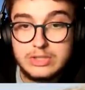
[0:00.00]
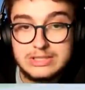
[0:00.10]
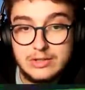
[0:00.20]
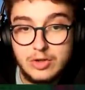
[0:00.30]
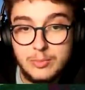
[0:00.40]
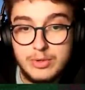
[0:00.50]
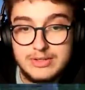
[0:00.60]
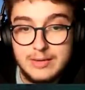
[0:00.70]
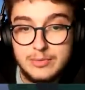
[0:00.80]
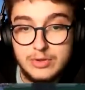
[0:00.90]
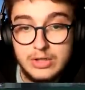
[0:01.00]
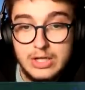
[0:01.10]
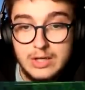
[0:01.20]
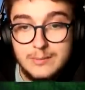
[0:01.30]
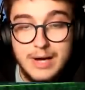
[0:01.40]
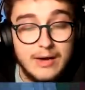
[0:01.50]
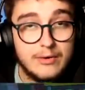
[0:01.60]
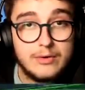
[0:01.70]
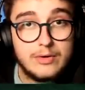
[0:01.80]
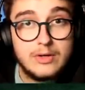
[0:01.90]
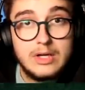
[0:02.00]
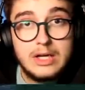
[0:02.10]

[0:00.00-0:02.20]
ordinateur portable bah, euh,